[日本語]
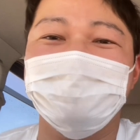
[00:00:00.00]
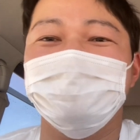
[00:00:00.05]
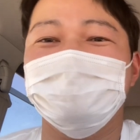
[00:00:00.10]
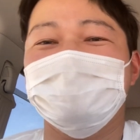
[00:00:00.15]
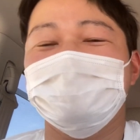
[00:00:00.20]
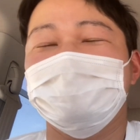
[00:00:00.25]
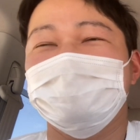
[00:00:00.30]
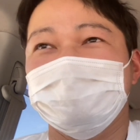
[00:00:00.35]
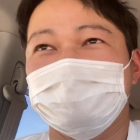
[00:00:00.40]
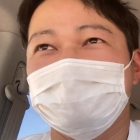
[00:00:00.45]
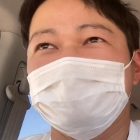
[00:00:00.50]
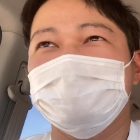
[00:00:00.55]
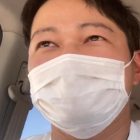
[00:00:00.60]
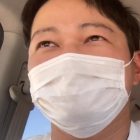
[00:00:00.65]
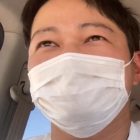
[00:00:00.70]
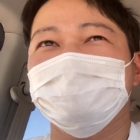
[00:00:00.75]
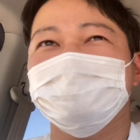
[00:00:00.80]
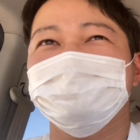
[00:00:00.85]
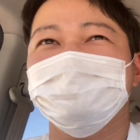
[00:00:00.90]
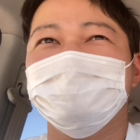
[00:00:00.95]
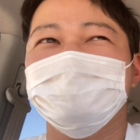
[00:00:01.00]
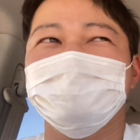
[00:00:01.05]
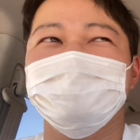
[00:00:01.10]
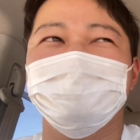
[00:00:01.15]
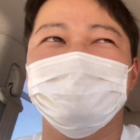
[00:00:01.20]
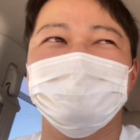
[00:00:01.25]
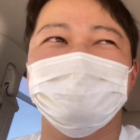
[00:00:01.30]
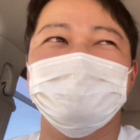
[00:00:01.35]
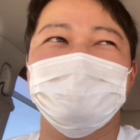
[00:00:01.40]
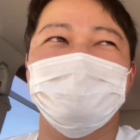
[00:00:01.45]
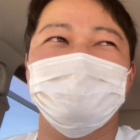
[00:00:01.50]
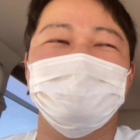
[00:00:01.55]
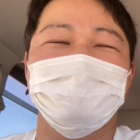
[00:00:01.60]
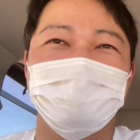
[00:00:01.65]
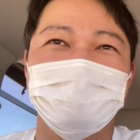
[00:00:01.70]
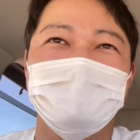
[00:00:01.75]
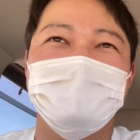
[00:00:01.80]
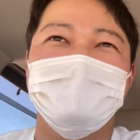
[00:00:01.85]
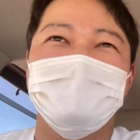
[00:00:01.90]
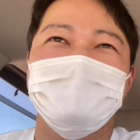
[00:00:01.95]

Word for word: みたいなね、やっぱそうやって奥さんはね、